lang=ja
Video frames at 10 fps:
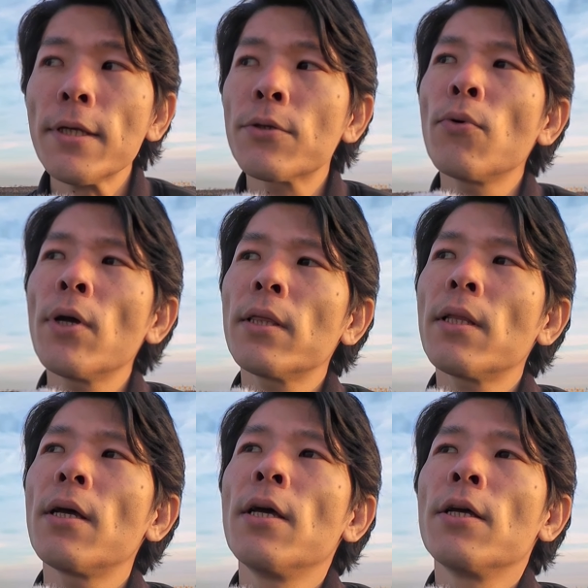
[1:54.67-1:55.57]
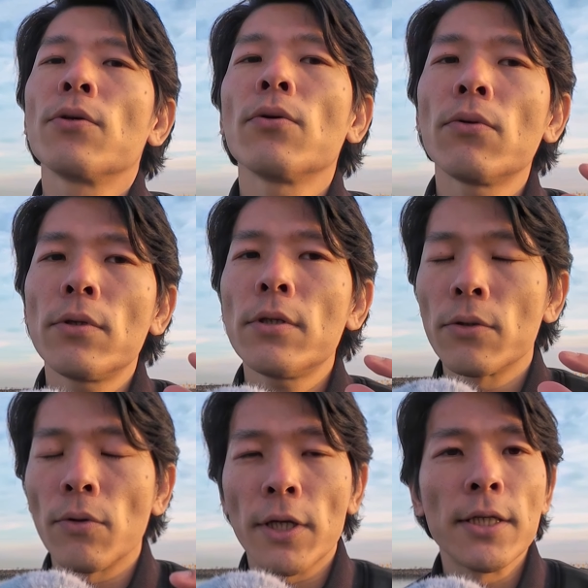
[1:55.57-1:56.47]
そうやったちょっとず
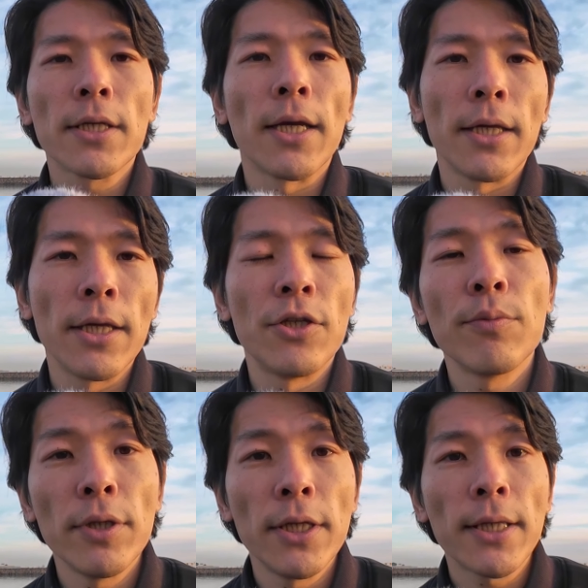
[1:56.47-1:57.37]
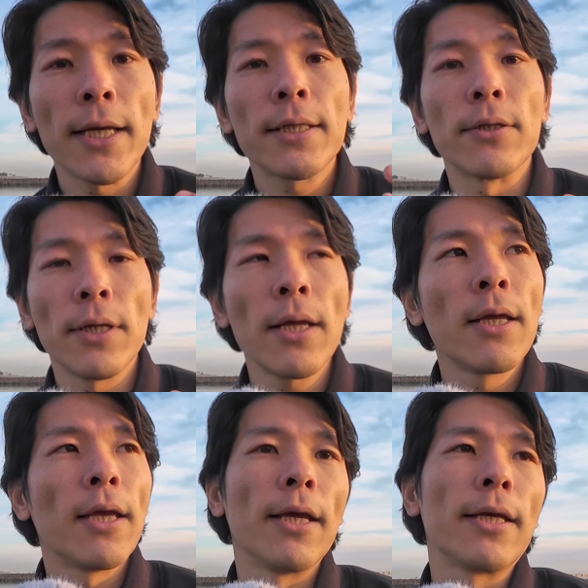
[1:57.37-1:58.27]
つの気遣い、自分に対するね、
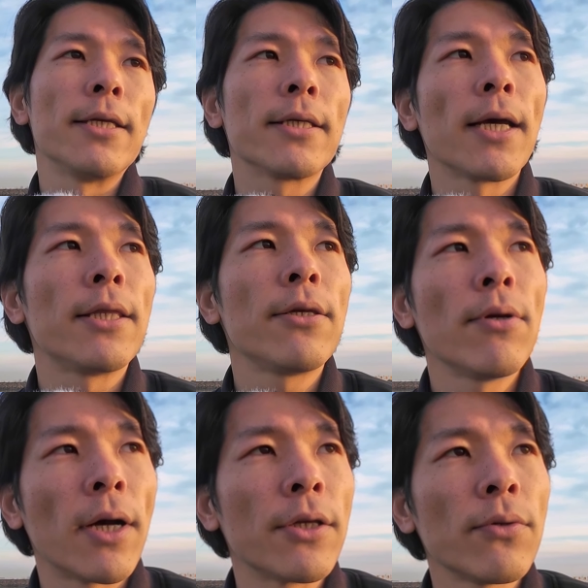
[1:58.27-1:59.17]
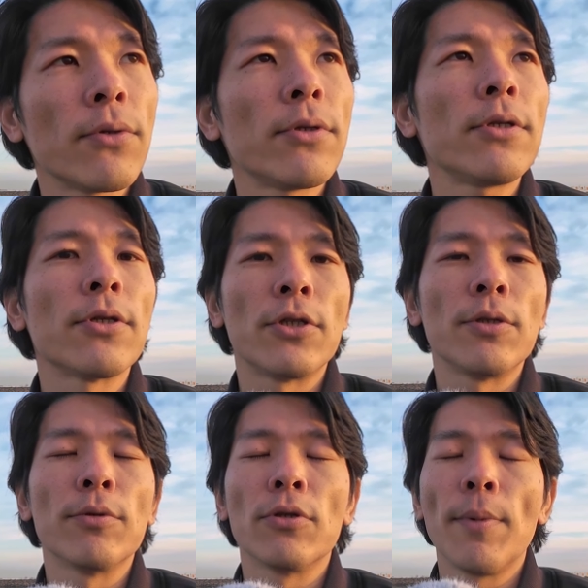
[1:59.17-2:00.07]
え気遣いっていうのがちょっとずつ
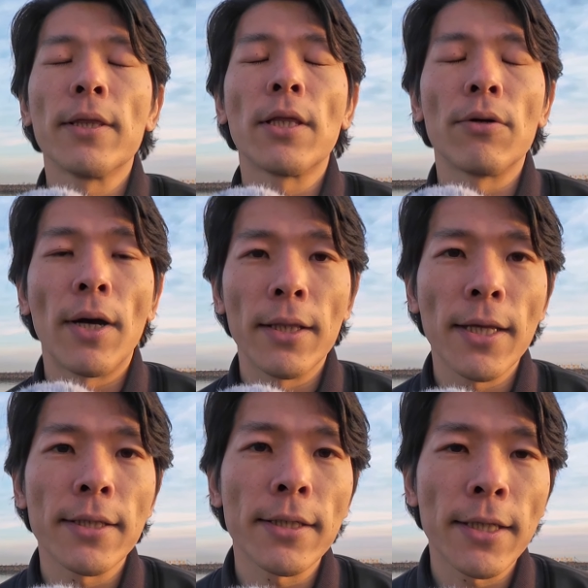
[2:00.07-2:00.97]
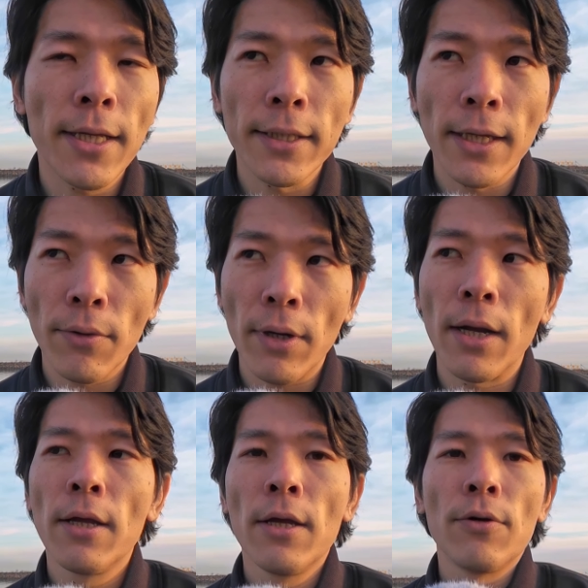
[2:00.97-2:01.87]
自分のメンタルを安定させたりだと
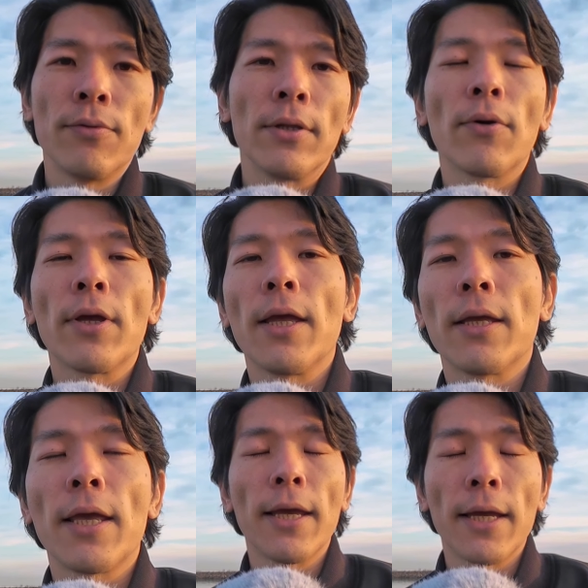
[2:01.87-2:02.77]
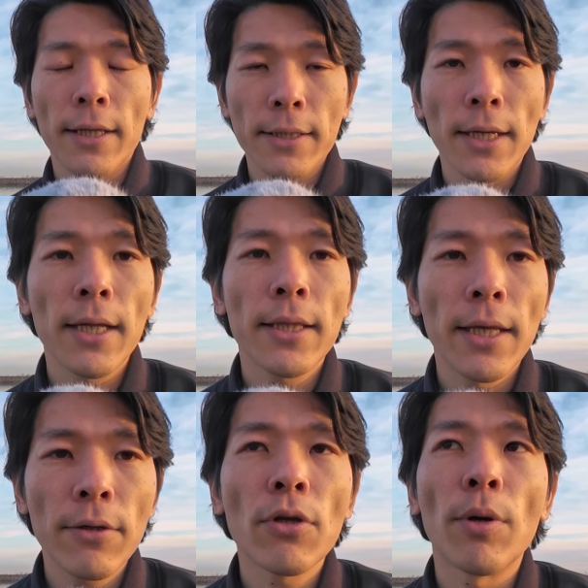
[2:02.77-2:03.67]
か、不安の軽減につながっ
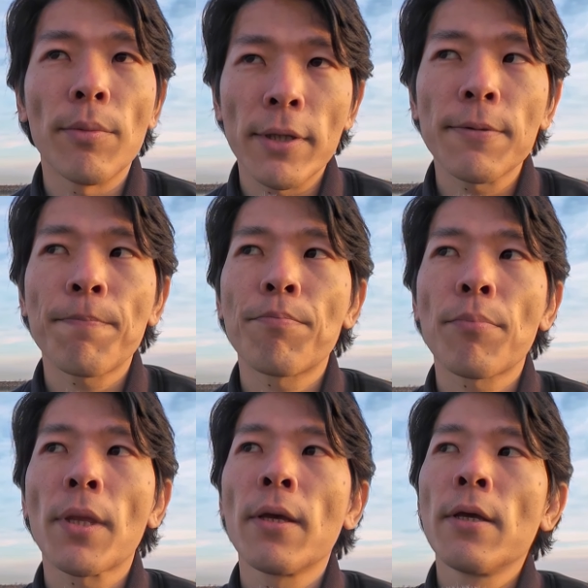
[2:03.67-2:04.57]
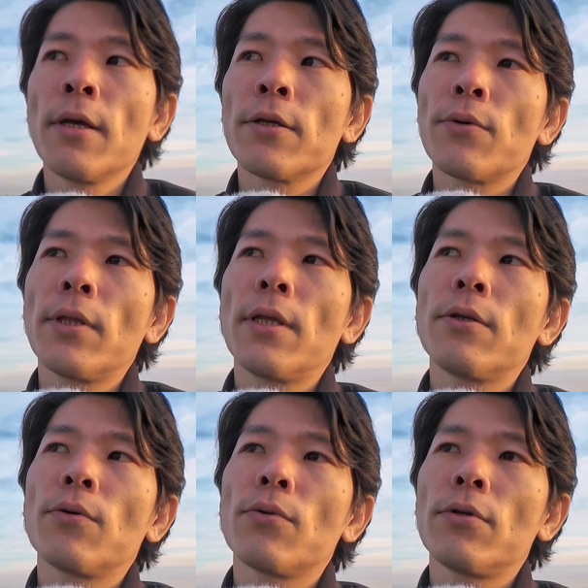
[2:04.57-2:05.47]
ていくと思います。そうやっ
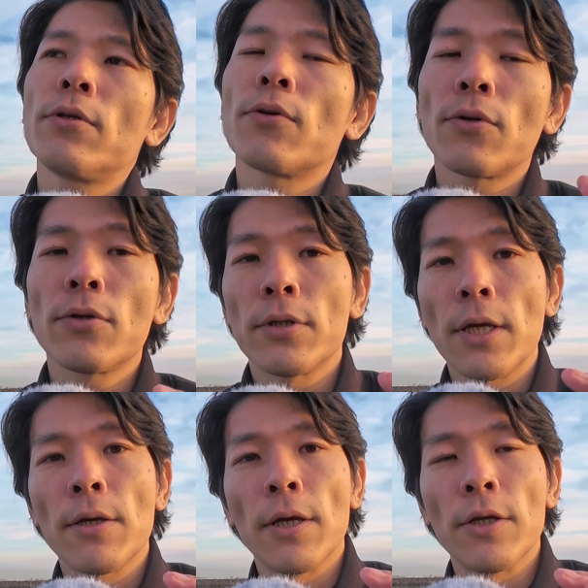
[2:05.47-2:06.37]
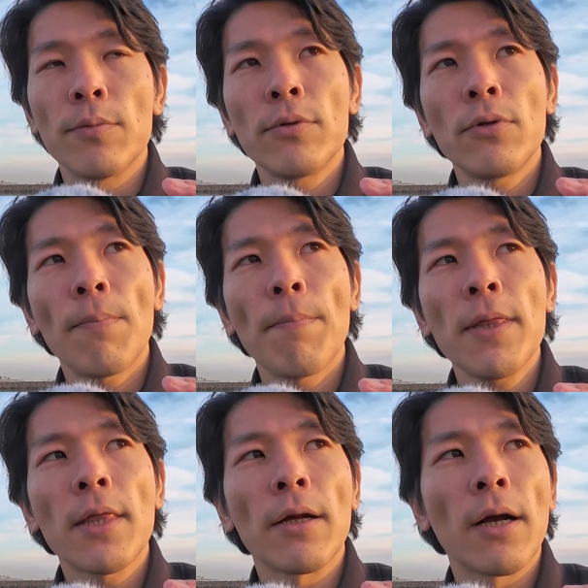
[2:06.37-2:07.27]
てちょっとずつちょっとずつね、え自分の
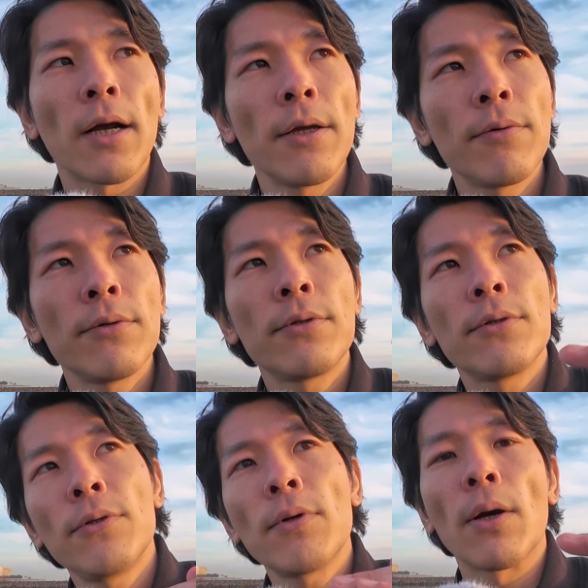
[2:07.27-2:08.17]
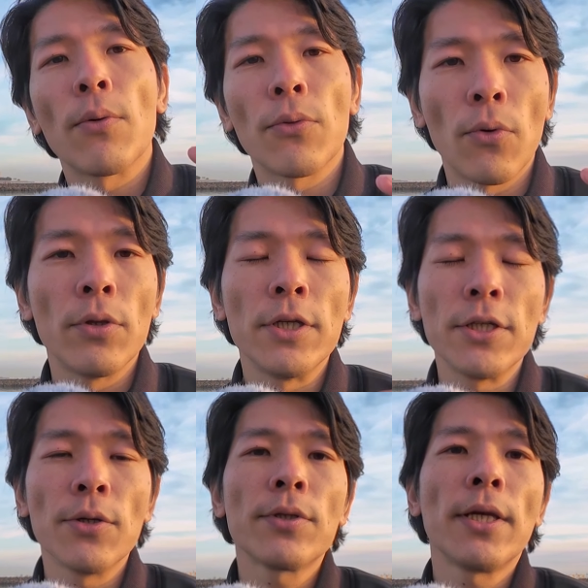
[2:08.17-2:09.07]
メンタルが回復するようなことを
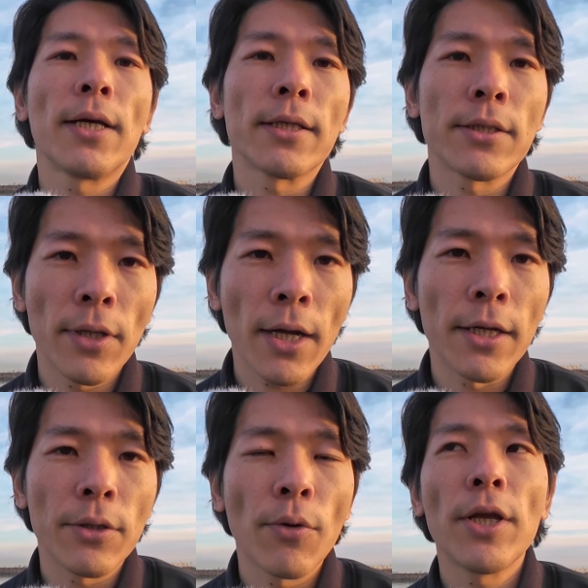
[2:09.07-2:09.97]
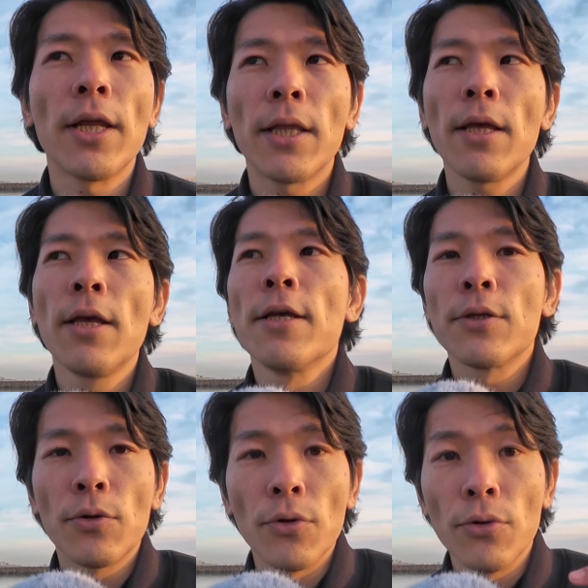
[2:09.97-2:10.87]
日常生活の中に取り入れて、
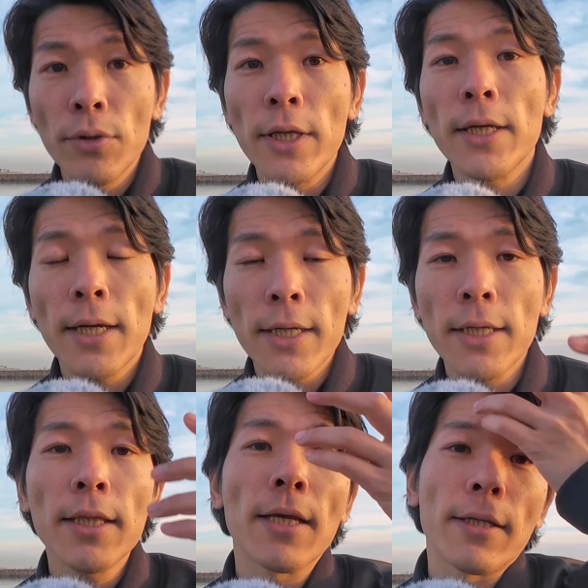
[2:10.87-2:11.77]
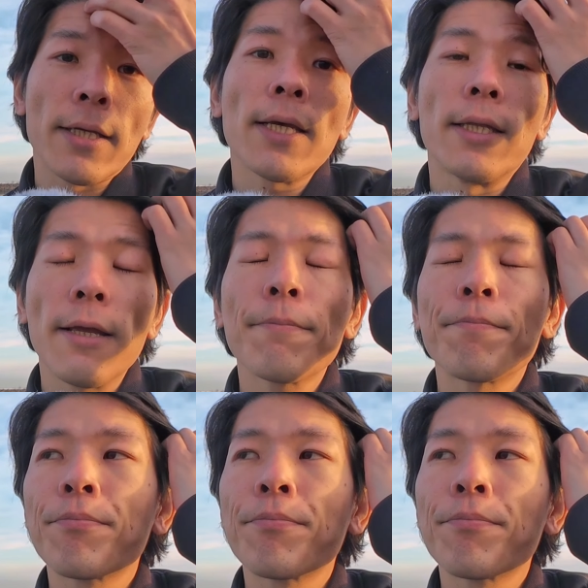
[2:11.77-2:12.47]
それをルーティン化していってくださいね。